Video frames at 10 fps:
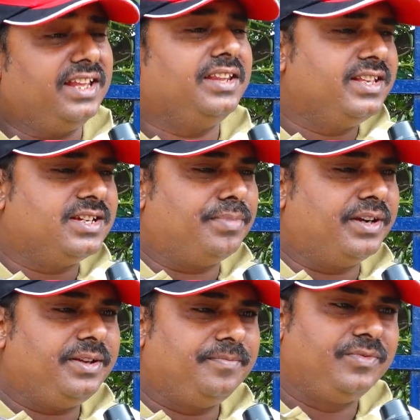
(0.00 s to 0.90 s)
లేనిది
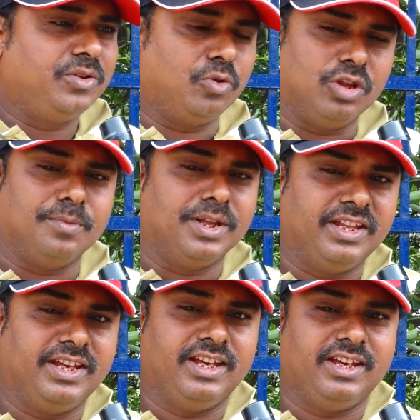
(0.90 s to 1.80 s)
చెప్పండి
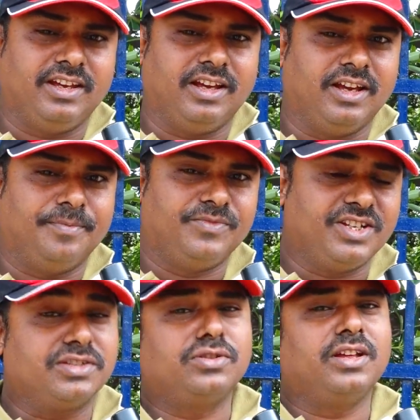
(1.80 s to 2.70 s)
కొంతమంది
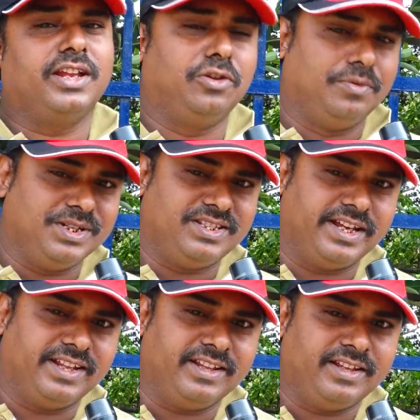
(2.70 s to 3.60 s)
చేస్తున్నారు ఏదో మిస్
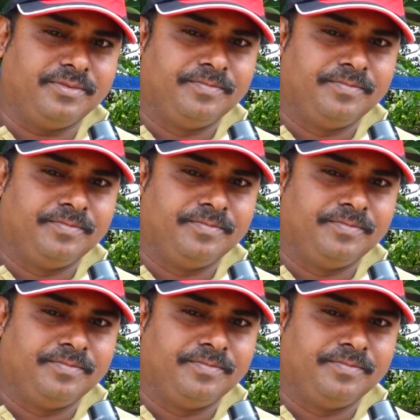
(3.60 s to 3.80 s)
అయింది